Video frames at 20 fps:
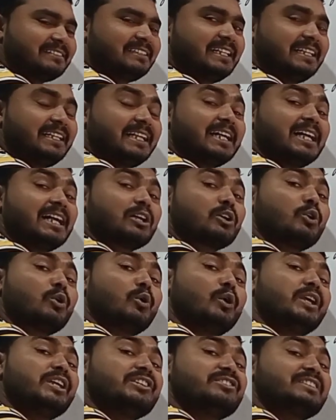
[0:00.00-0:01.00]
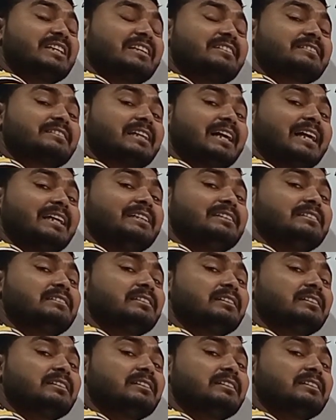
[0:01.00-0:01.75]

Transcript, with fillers: देगा कोई से सत्ताईस